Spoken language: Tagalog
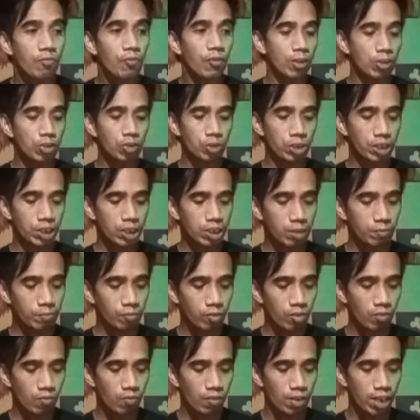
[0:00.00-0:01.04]
First choice ko
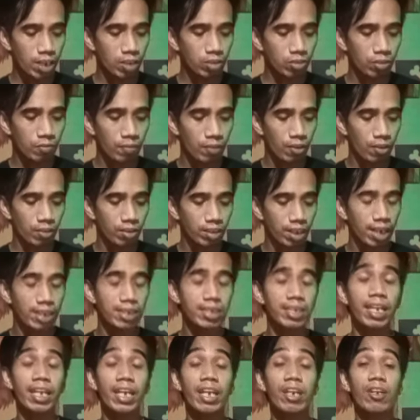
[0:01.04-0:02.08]
po muli, numero
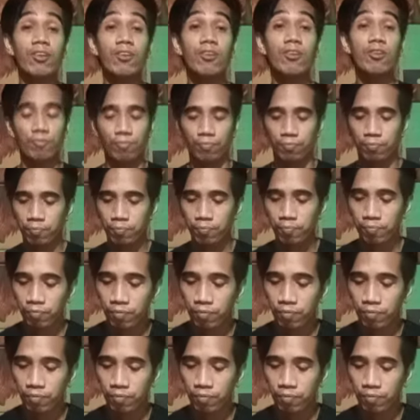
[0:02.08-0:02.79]
3, Heirloom.